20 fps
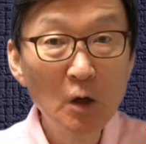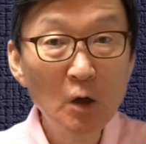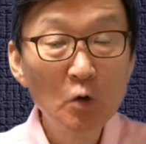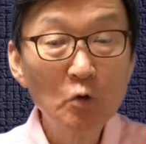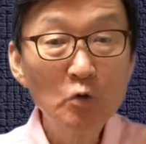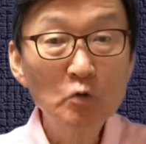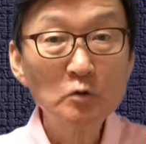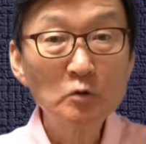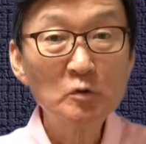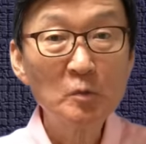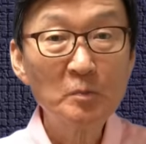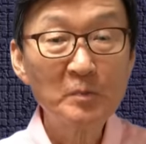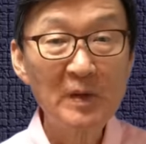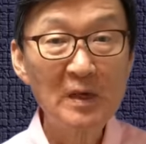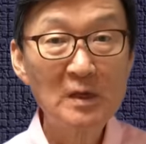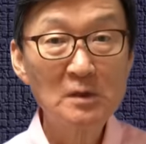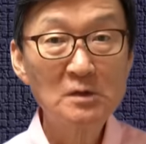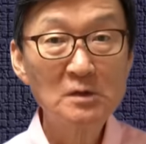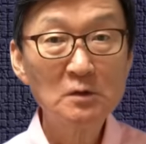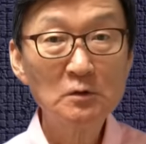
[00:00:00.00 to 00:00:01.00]
그리고 또
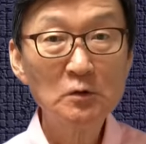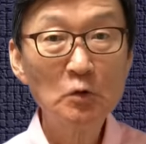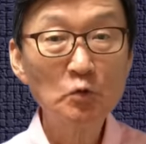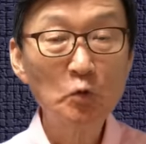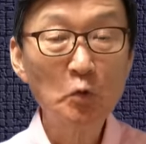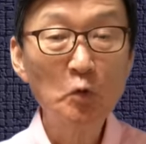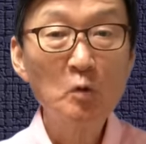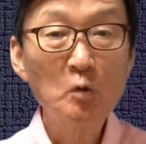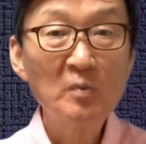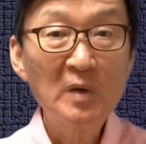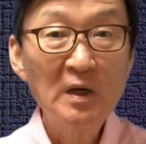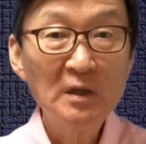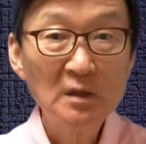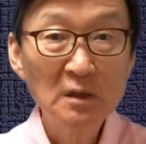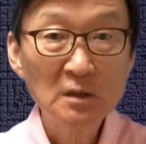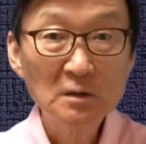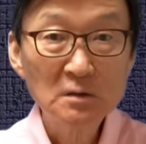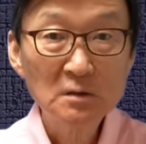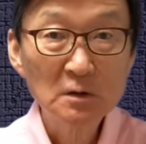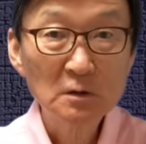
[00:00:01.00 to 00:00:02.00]
베이징도 노력 많이
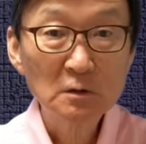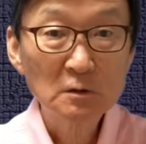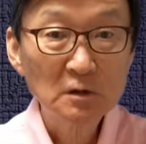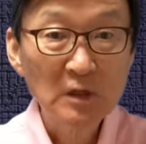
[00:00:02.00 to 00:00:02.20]
했어요.